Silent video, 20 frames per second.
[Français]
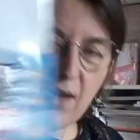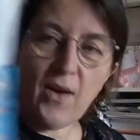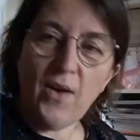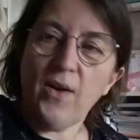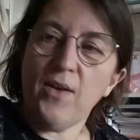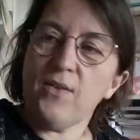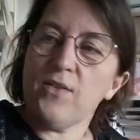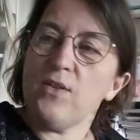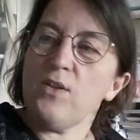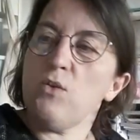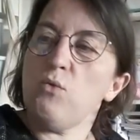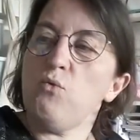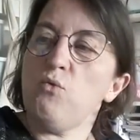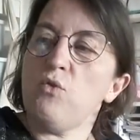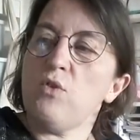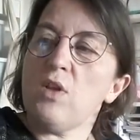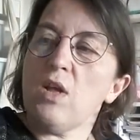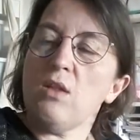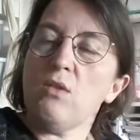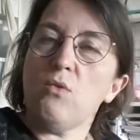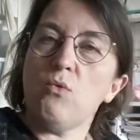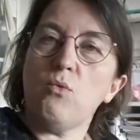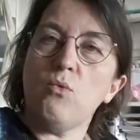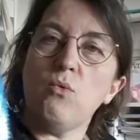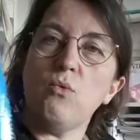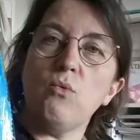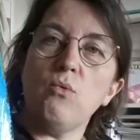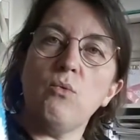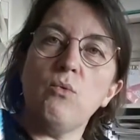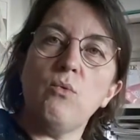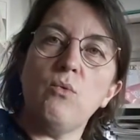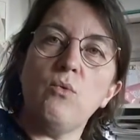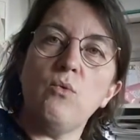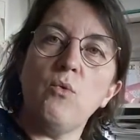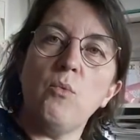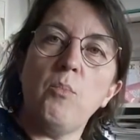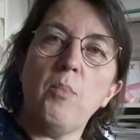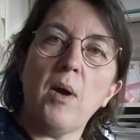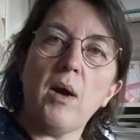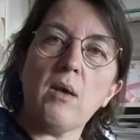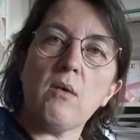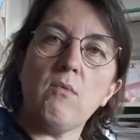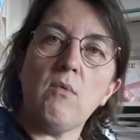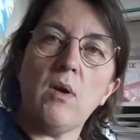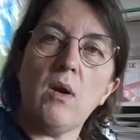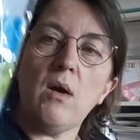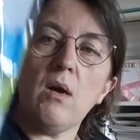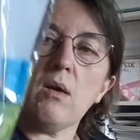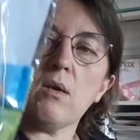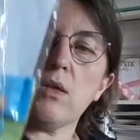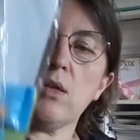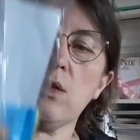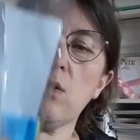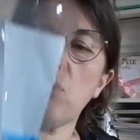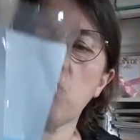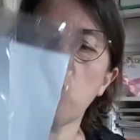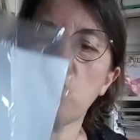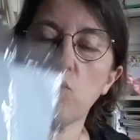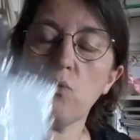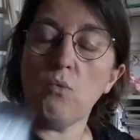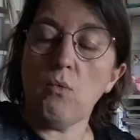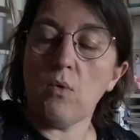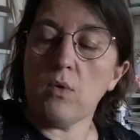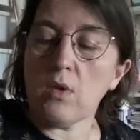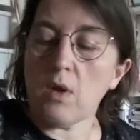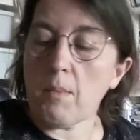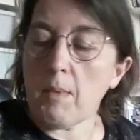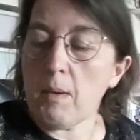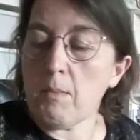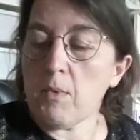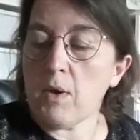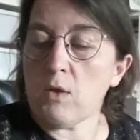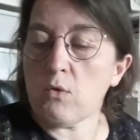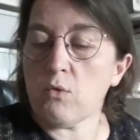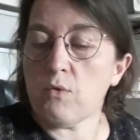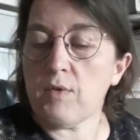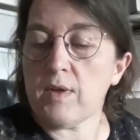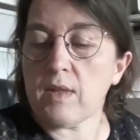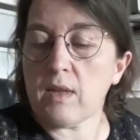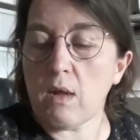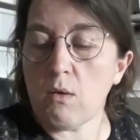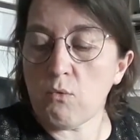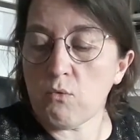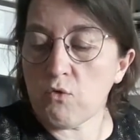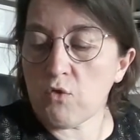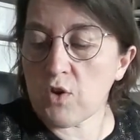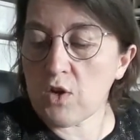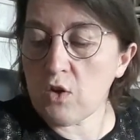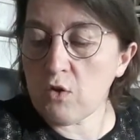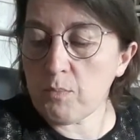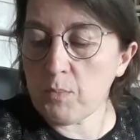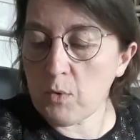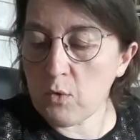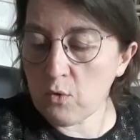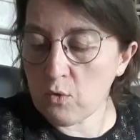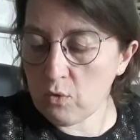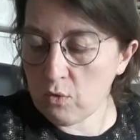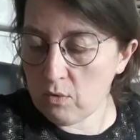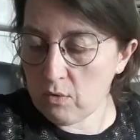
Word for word: Euh, des sucettes de, Pâques, voilà, qui se sont... Normalement, elles devaient être allongées, je pense.